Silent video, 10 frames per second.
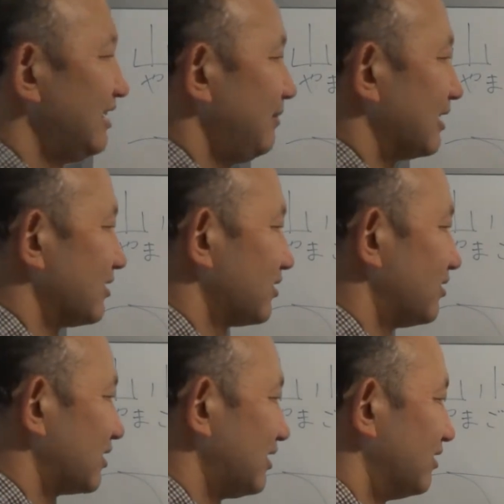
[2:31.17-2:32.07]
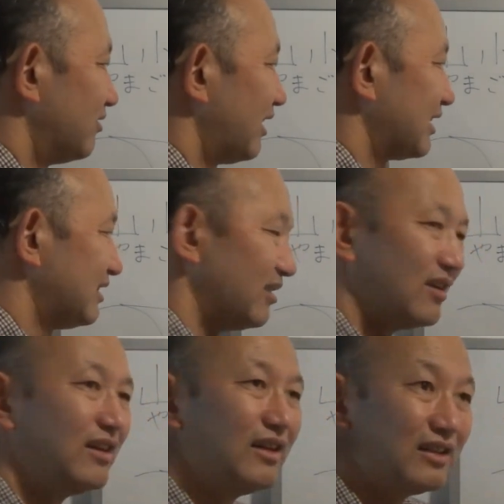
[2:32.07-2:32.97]
今、外の気温は8度。
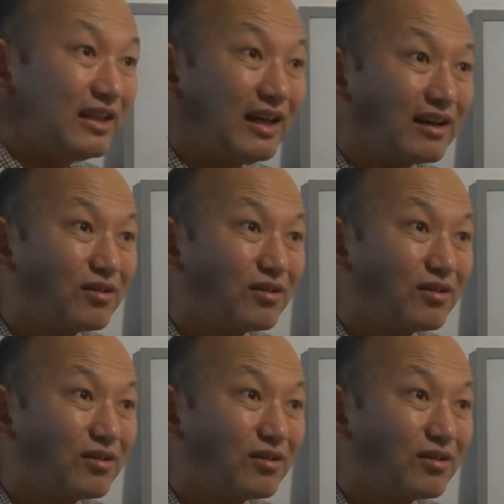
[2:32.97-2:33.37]
で、